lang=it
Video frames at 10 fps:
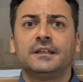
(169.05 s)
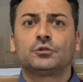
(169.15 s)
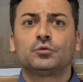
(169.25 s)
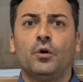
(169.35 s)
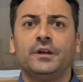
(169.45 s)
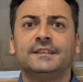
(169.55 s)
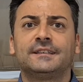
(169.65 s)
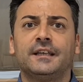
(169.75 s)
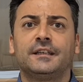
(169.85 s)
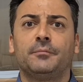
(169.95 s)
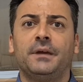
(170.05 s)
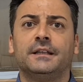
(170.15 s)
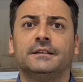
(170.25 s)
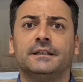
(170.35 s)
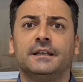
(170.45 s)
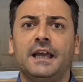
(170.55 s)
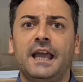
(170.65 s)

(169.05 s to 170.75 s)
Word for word: i suoi insegnamenti.